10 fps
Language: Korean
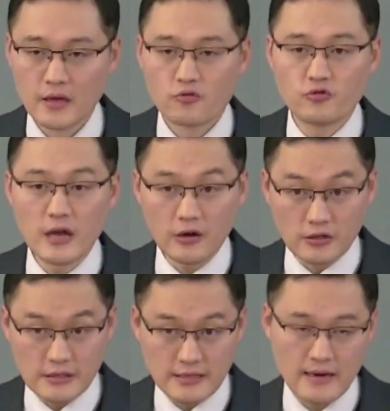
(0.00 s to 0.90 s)
위의
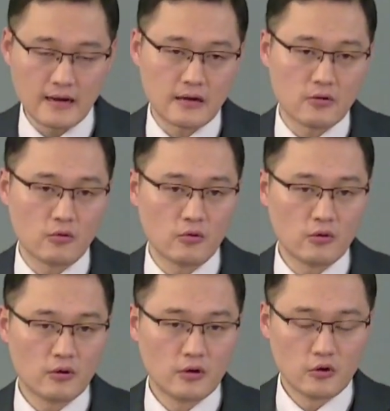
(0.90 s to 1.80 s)
것을 생각하고
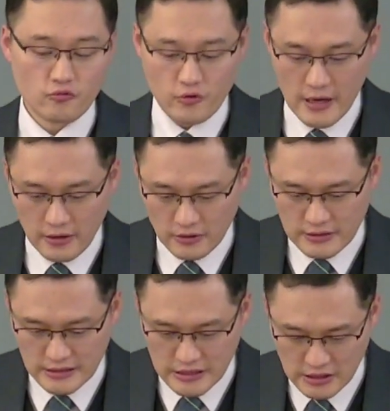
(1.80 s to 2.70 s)
위의
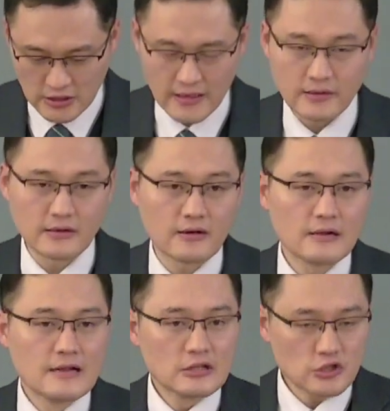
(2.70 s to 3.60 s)
것을 실천하는 걸
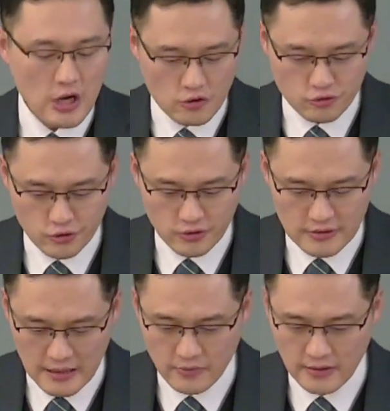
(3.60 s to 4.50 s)
최우선으로
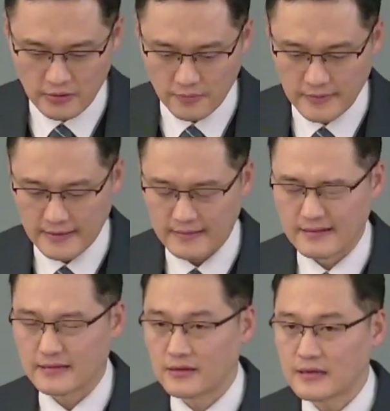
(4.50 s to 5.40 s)
삼으라는 겁니다.
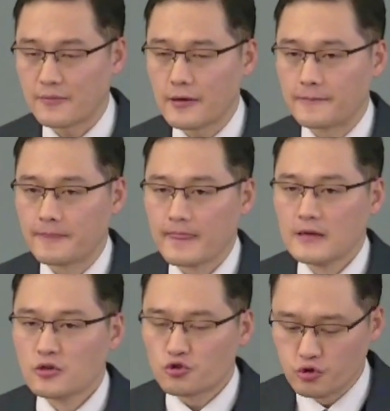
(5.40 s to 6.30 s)
그렇다면
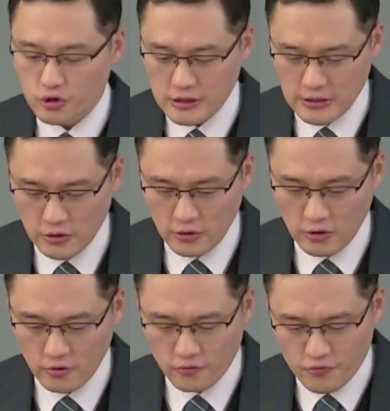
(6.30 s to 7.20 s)

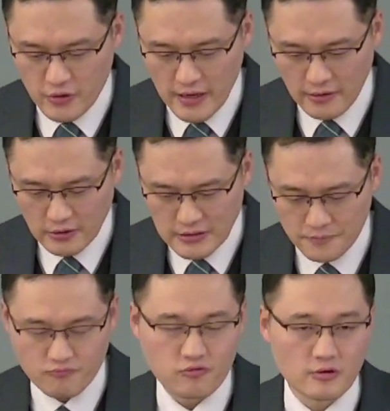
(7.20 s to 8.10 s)
구체적으로 위의 것이
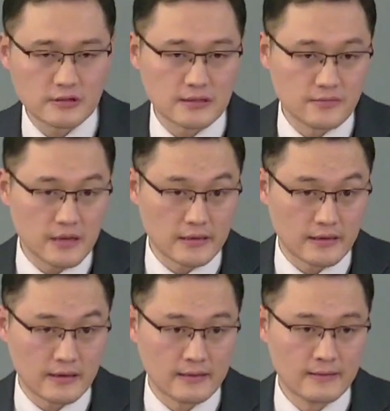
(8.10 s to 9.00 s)
무엇을
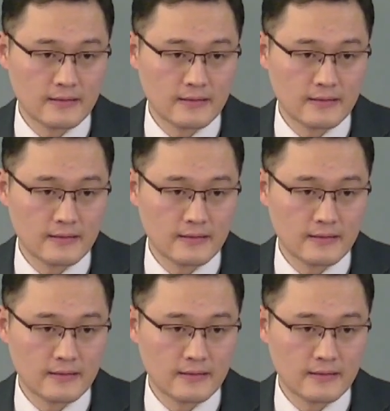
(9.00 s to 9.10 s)
의미하는가?